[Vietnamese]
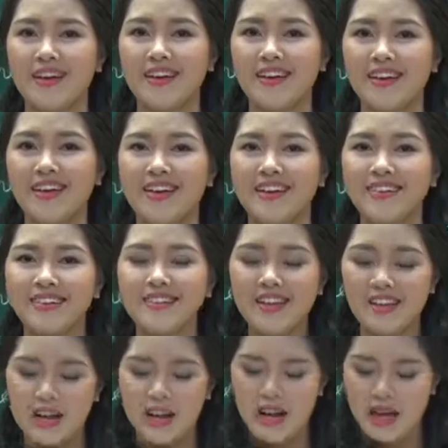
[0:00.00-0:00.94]
Đấy. Thứ
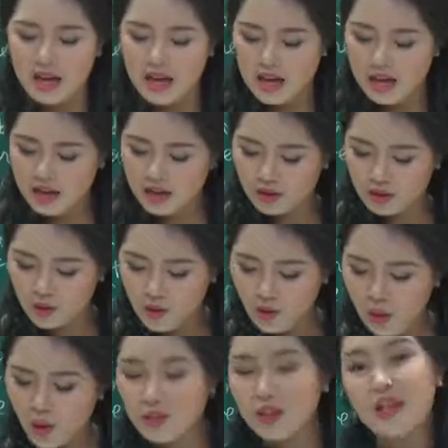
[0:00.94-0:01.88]
nhất, à,
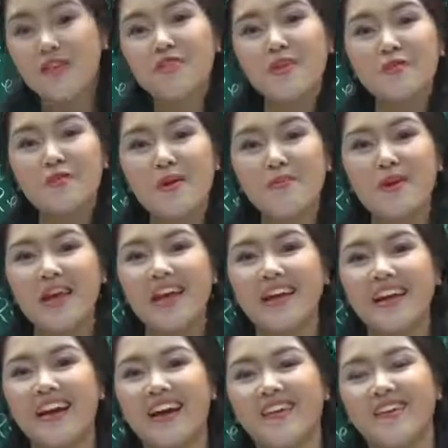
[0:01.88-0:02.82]
cô gọi tên phương pháp
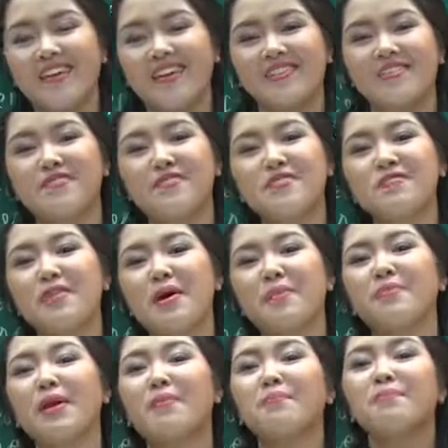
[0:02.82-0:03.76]
này là gọi là phương
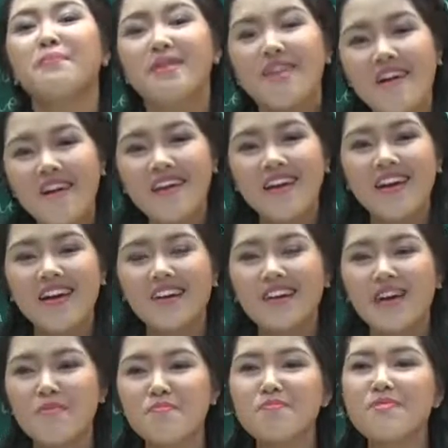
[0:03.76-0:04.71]
pháp 5 bước
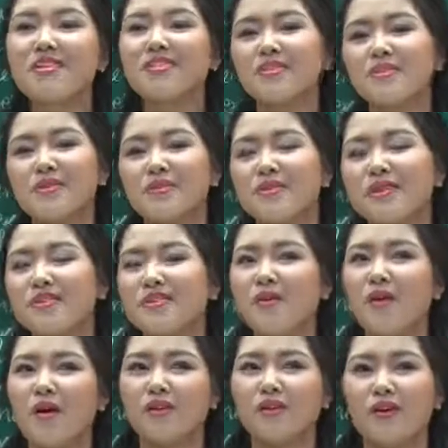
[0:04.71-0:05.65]
5 bước nhưng mà chúng ta
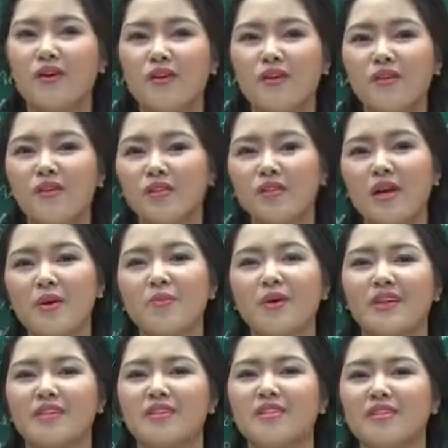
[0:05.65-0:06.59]
cứ gọi nó theo
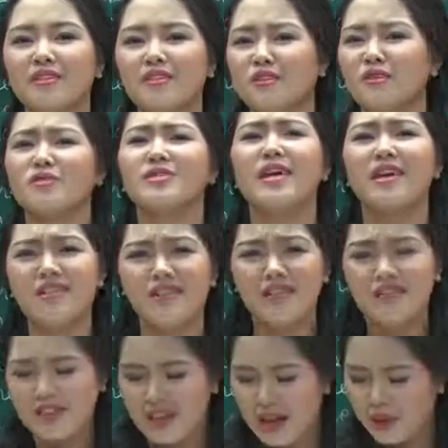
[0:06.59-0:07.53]
một cái trình tự cho nó dễ
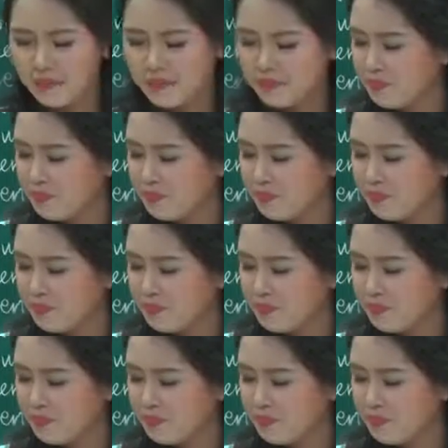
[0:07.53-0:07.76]
nhớ như này